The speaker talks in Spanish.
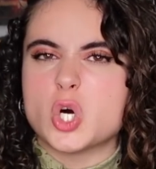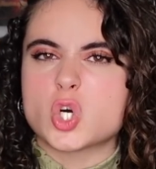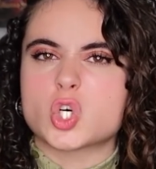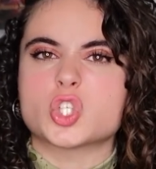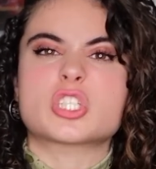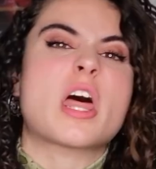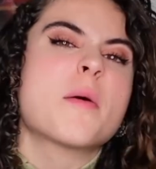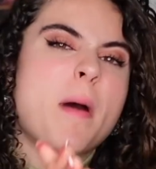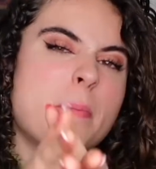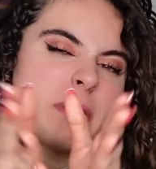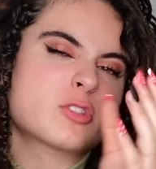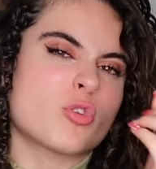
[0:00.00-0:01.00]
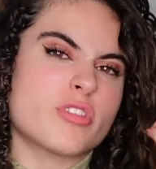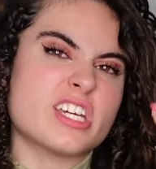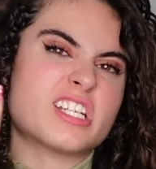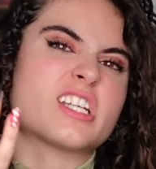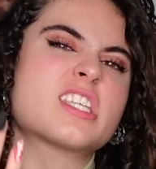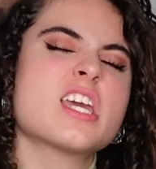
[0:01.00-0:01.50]
locos. Además, para estos
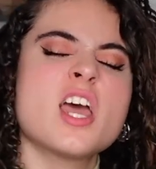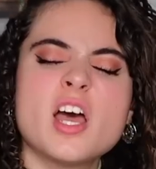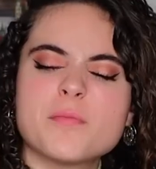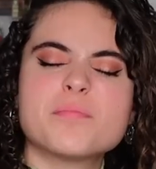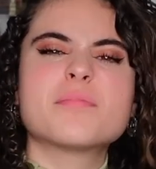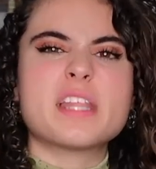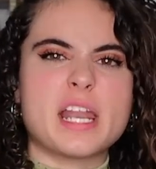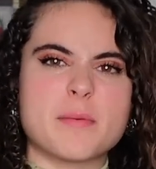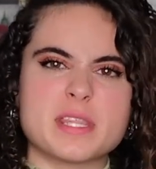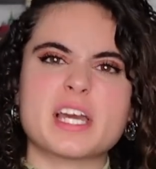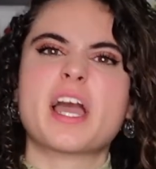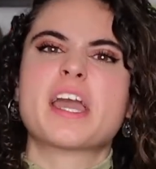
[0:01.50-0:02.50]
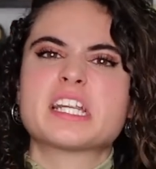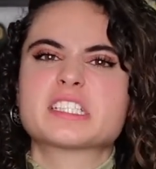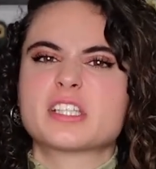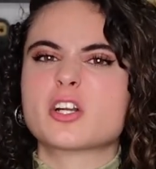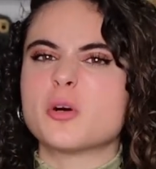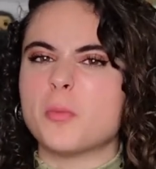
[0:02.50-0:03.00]
días así mm, de Navidad que quiere
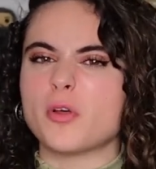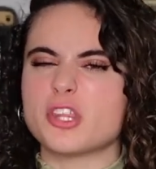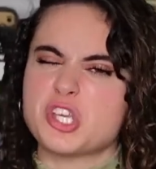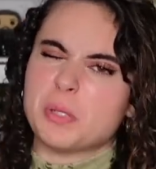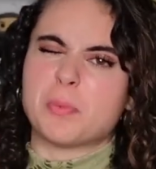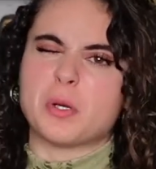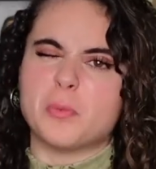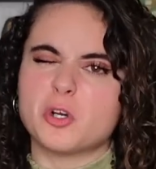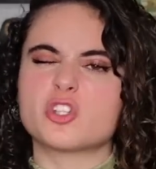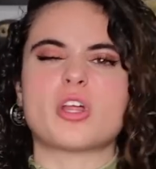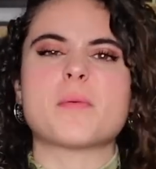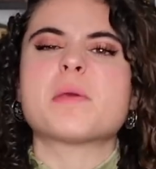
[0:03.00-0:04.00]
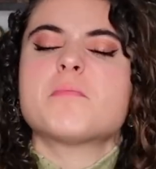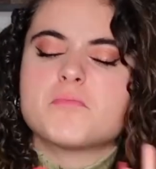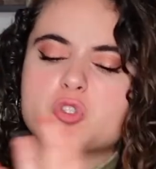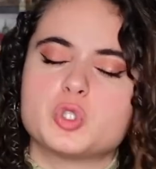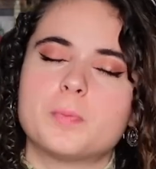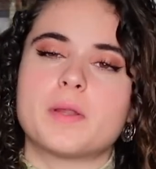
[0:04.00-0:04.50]
estar comodillo, pero bueno,
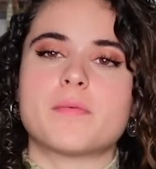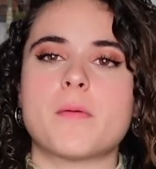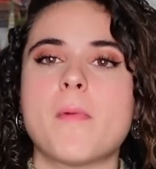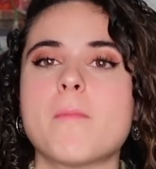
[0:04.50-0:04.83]
también súper bien.